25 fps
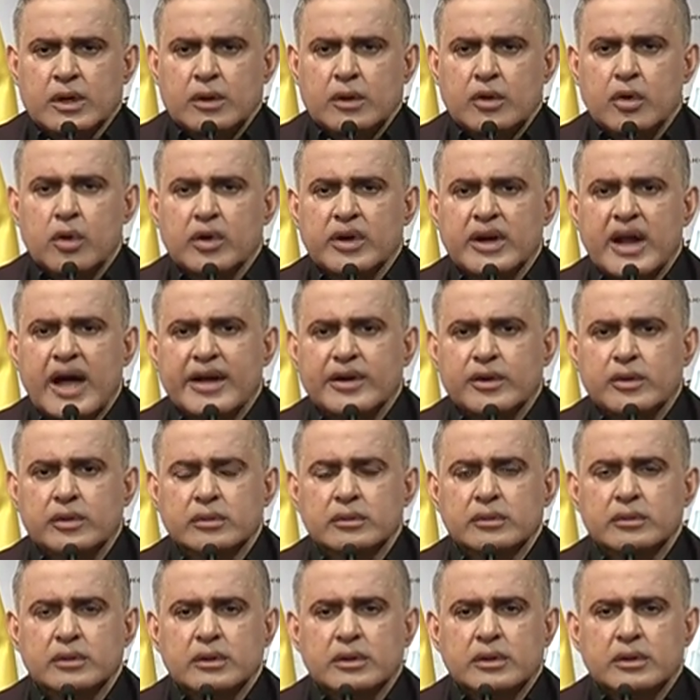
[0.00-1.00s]

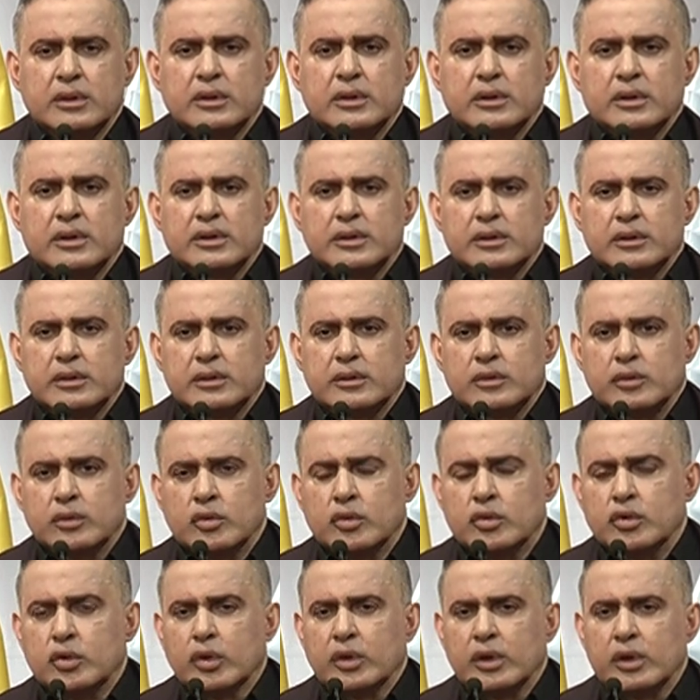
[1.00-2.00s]
lograron
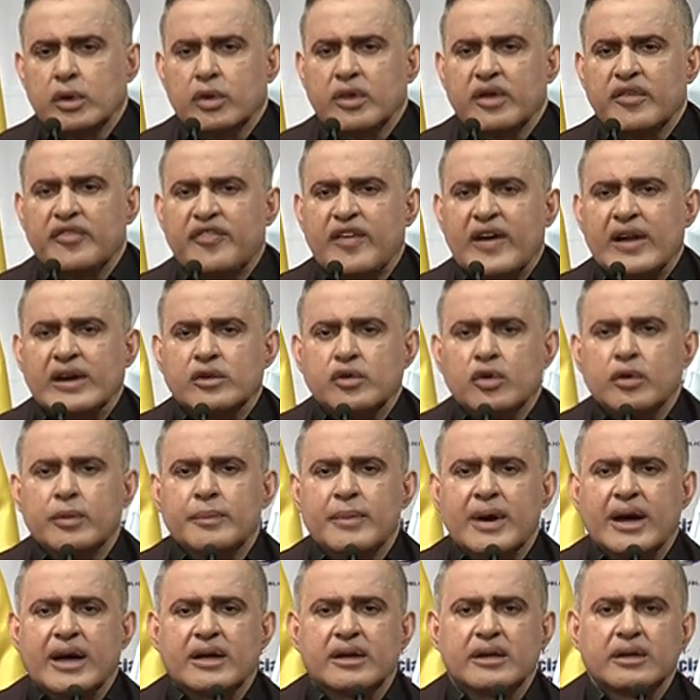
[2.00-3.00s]
uno de los desfalcos
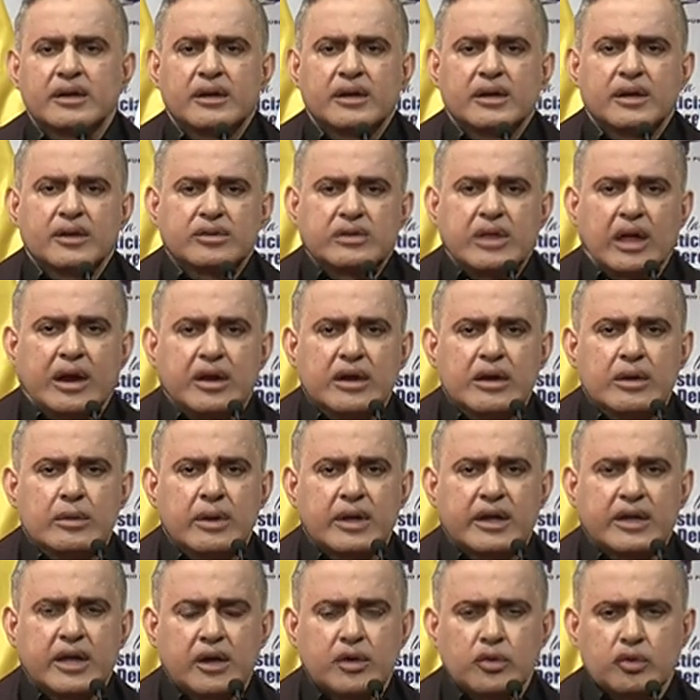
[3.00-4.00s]
más
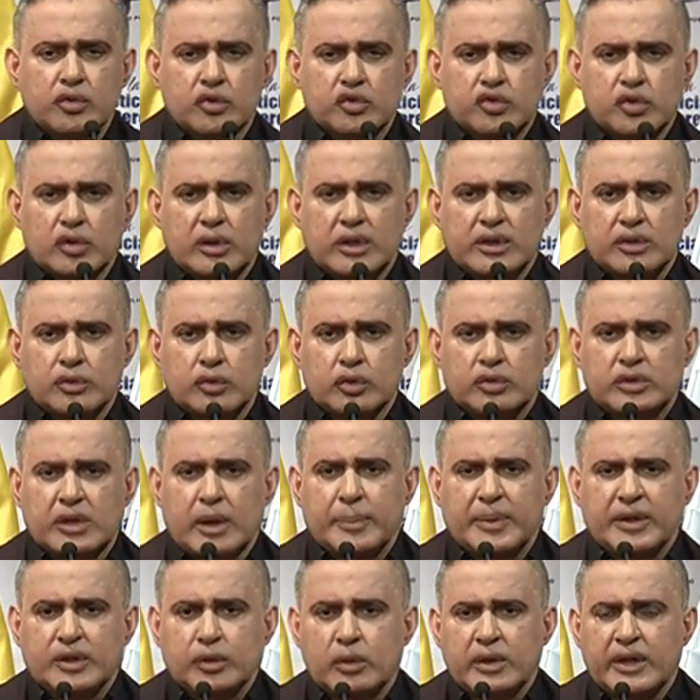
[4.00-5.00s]
terribles que conoció la
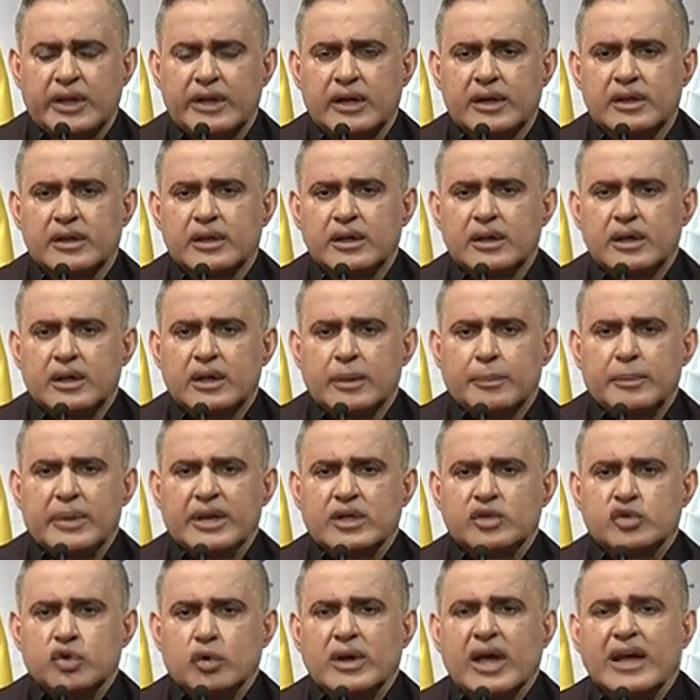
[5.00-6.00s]
industria petrolera
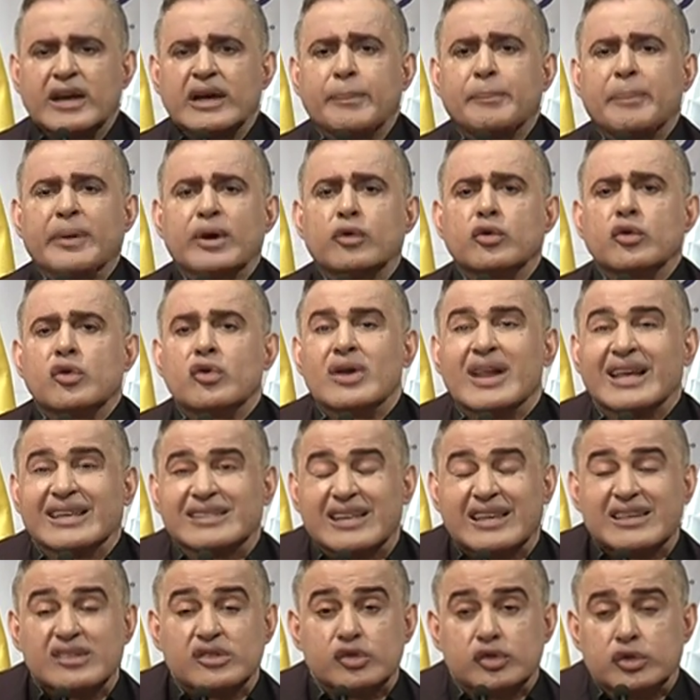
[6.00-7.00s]
venezolana, pero con la
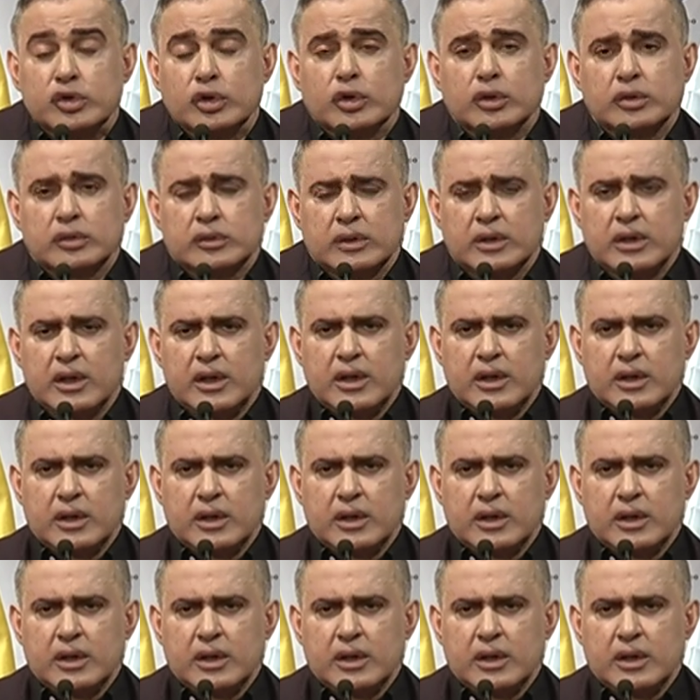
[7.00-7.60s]
sanción